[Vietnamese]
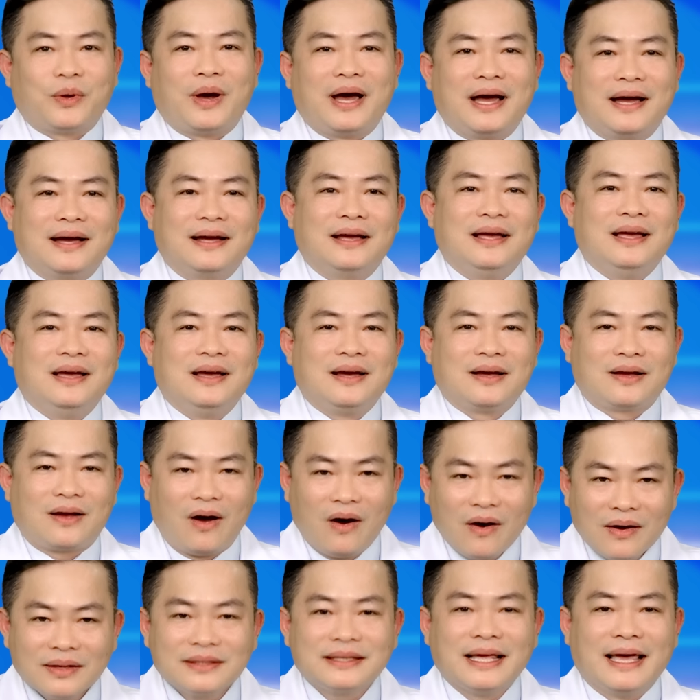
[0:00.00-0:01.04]
toàn
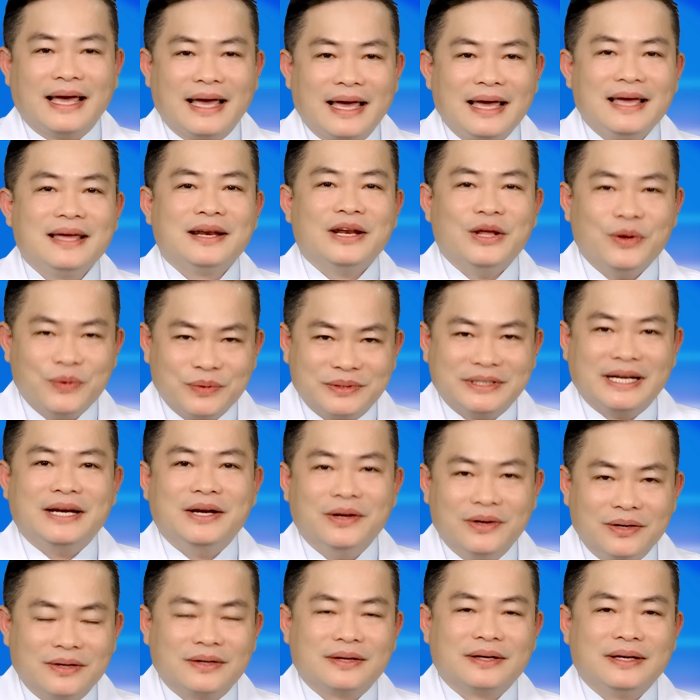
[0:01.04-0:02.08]
có thể điều trị
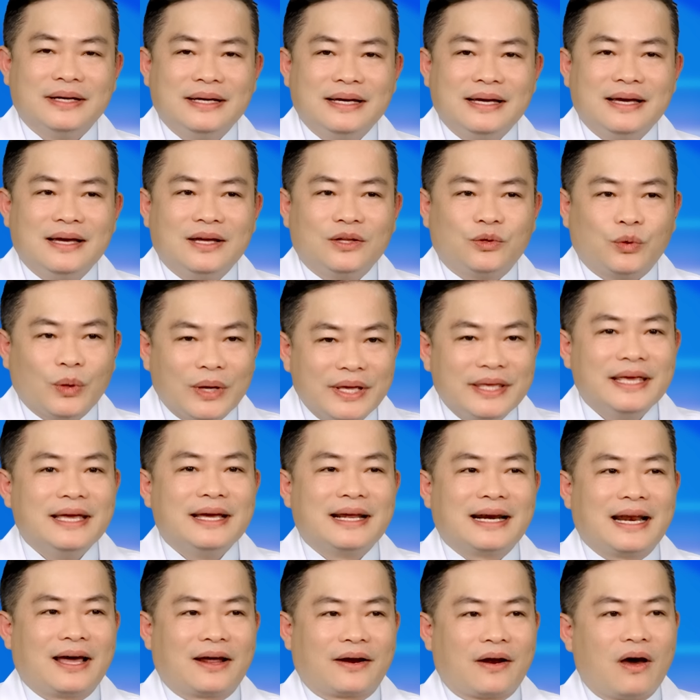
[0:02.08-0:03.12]
được. Tuy
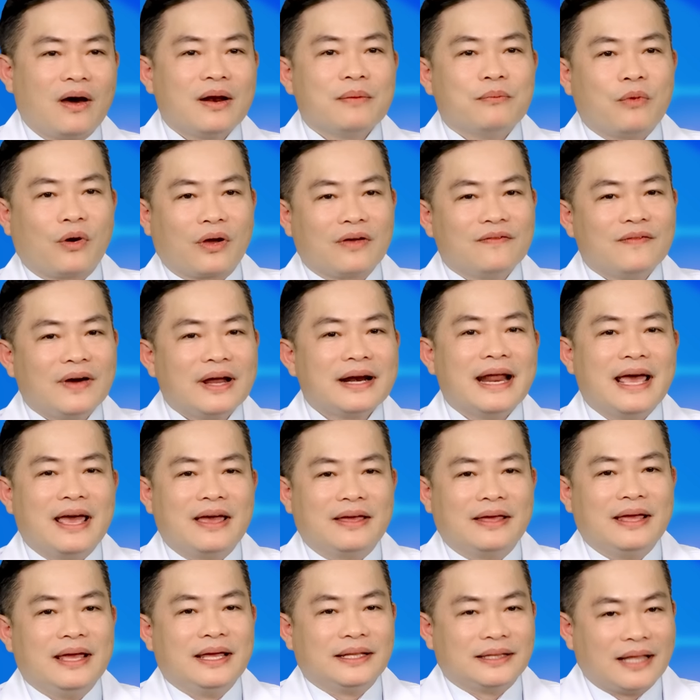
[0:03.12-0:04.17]
nhiên là đó là một cái vấn
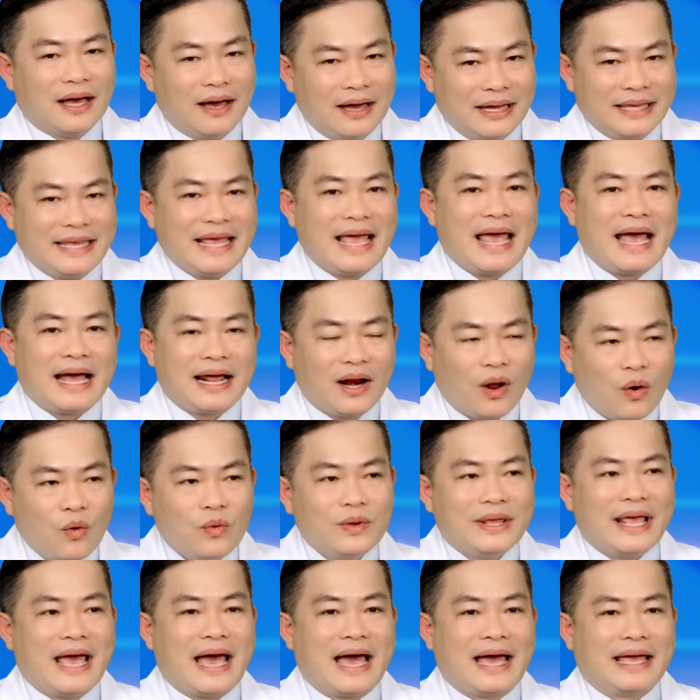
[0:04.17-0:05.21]
đề thời gian lâu
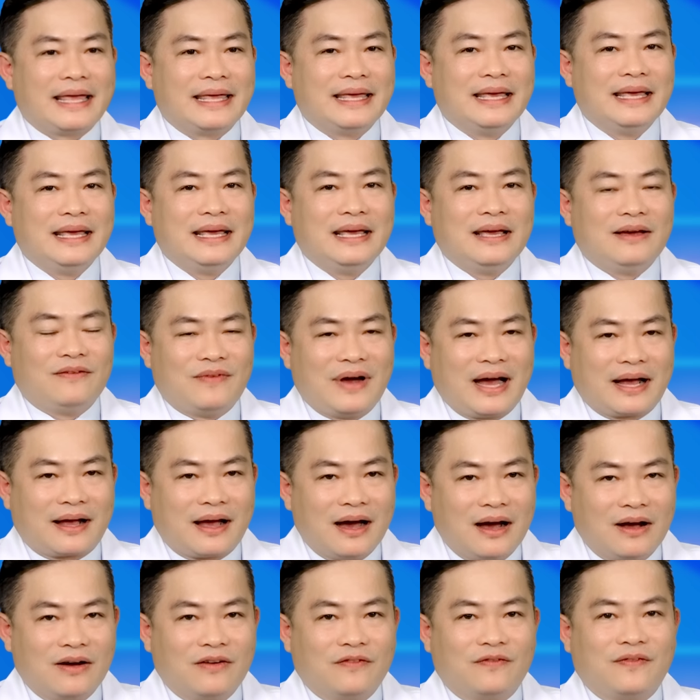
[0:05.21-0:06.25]
dài và
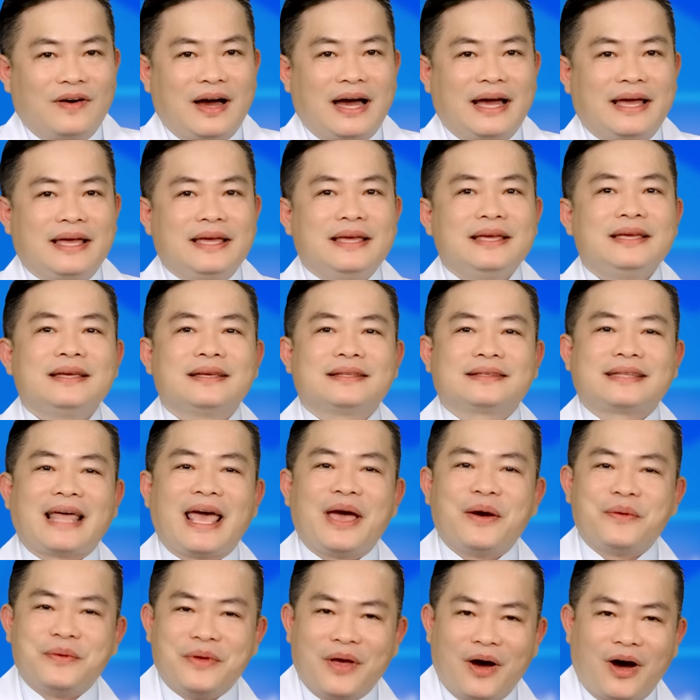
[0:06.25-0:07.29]
cần phải
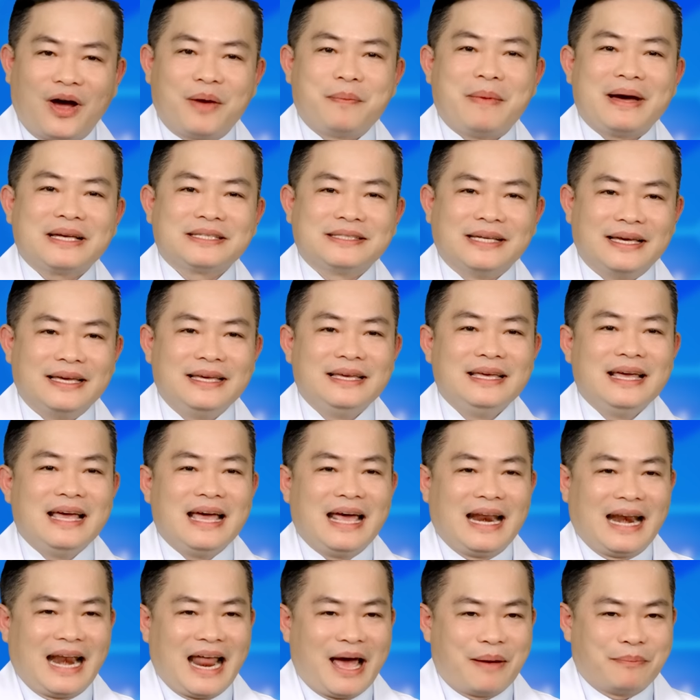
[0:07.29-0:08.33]
theo dõi bác sĩ,
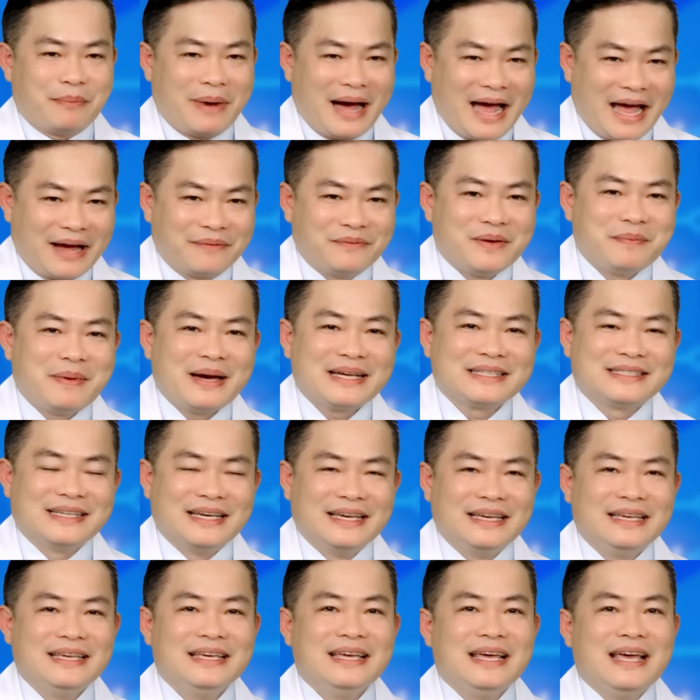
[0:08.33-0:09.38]
làm bạn với bác
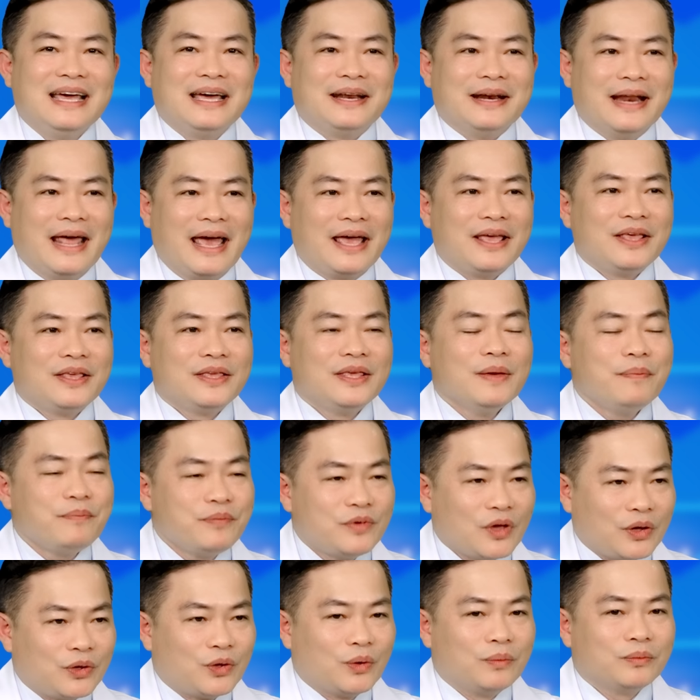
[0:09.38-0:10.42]
sĩ để giúp
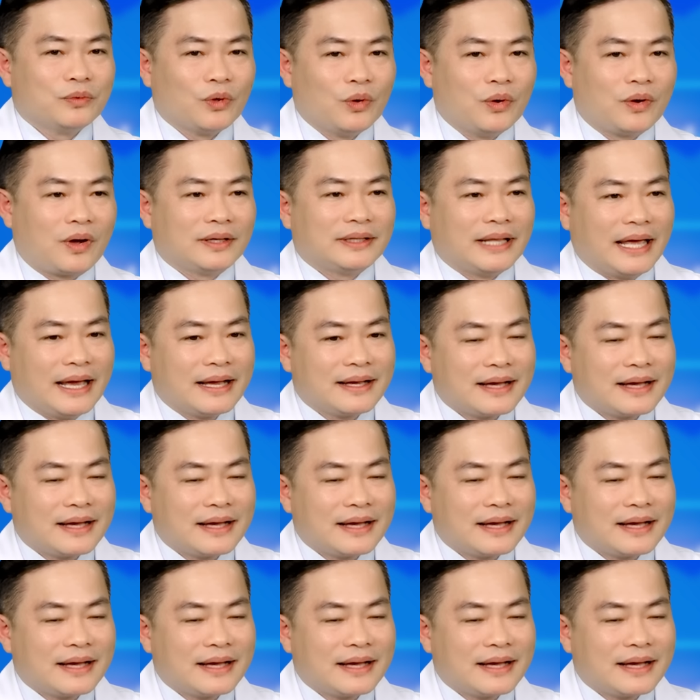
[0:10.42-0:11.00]
cho chúng tôi có thể